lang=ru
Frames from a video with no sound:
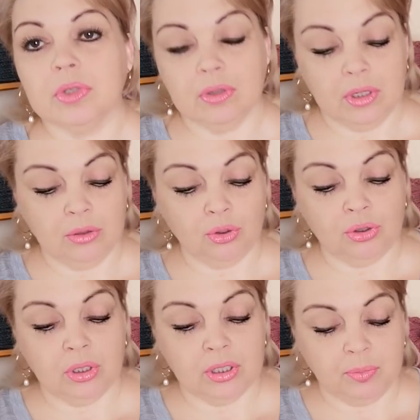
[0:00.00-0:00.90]
не то
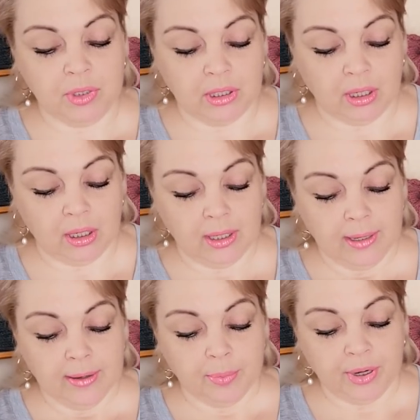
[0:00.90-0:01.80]
что избит, а
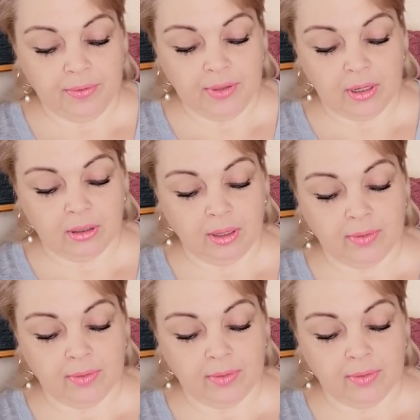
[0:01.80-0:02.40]
проверен,